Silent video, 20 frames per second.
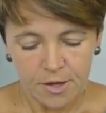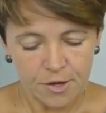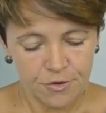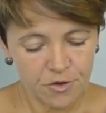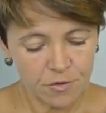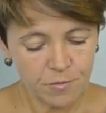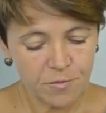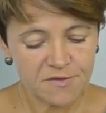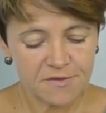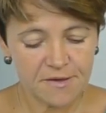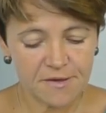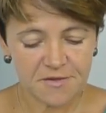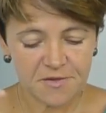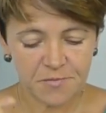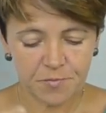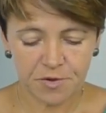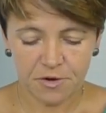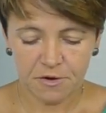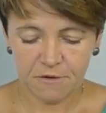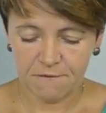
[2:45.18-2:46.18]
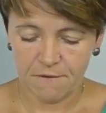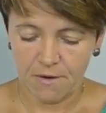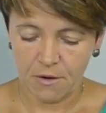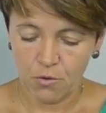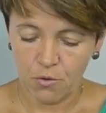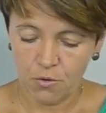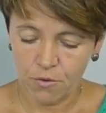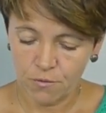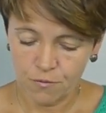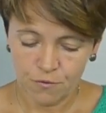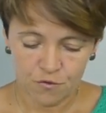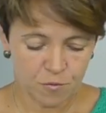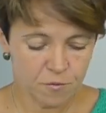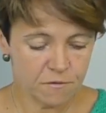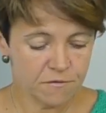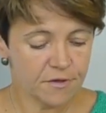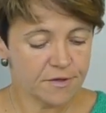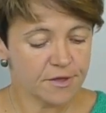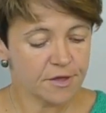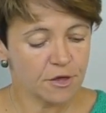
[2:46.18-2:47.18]
I to mnie zainspirowało,
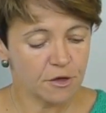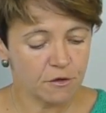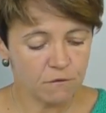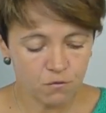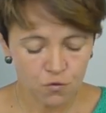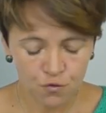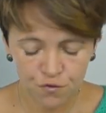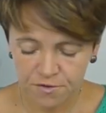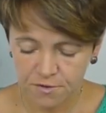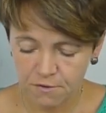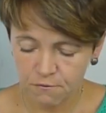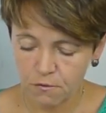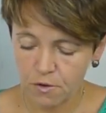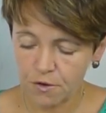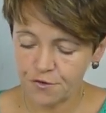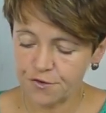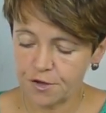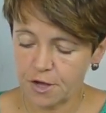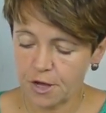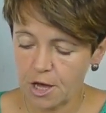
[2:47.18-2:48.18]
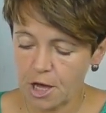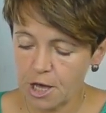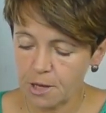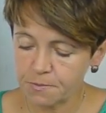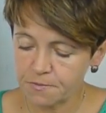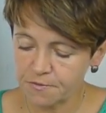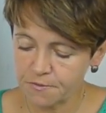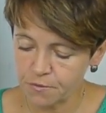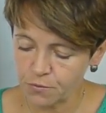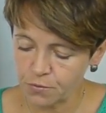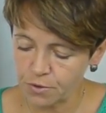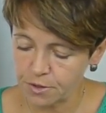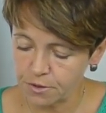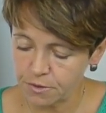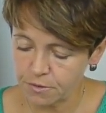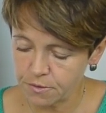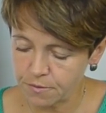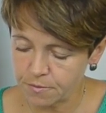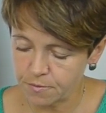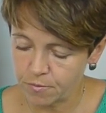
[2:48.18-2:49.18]
żeby na takiej włóczce właśnie jak
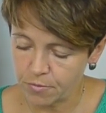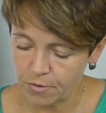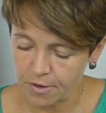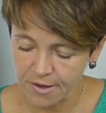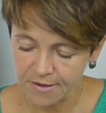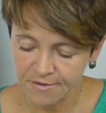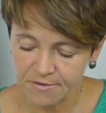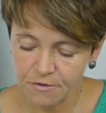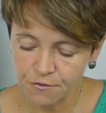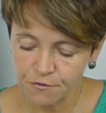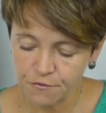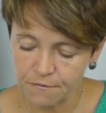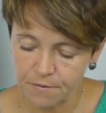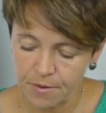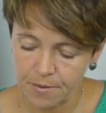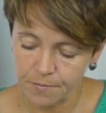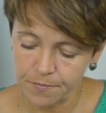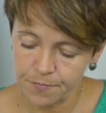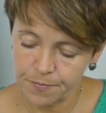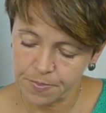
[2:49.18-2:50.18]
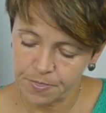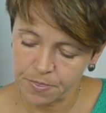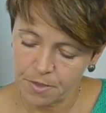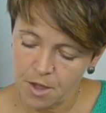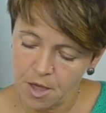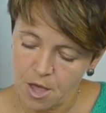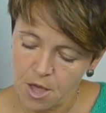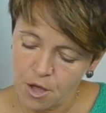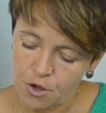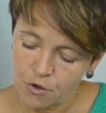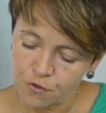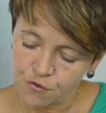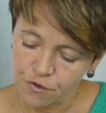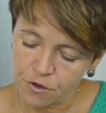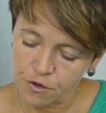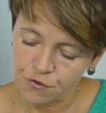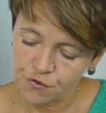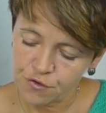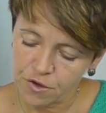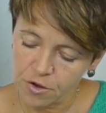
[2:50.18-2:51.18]
Herbstwind pokazać Wam,
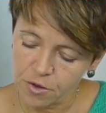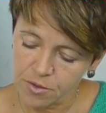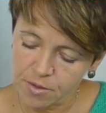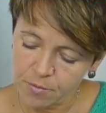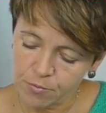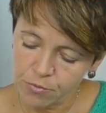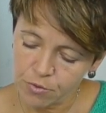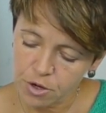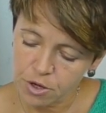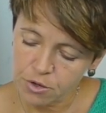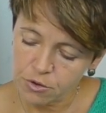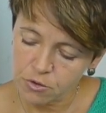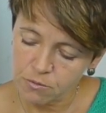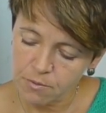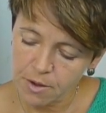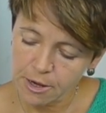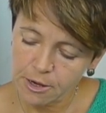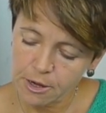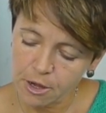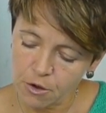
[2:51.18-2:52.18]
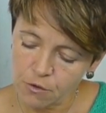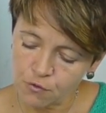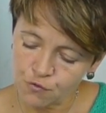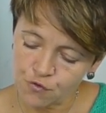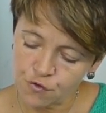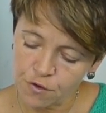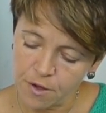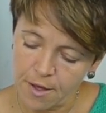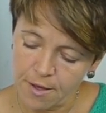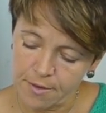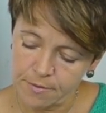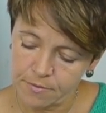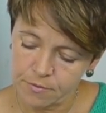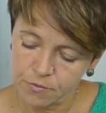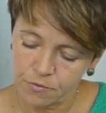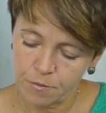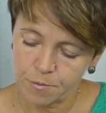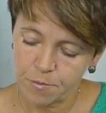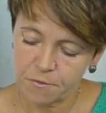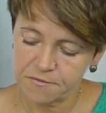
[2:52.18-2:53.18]
że jeżeli nabiorę normalnie oczka,
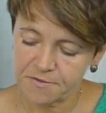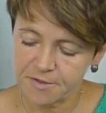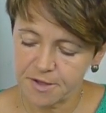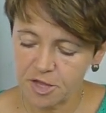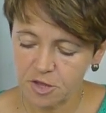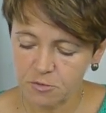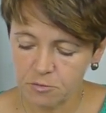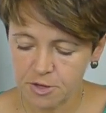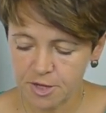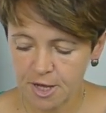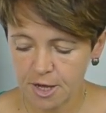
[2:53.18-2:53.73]
to powstanie mi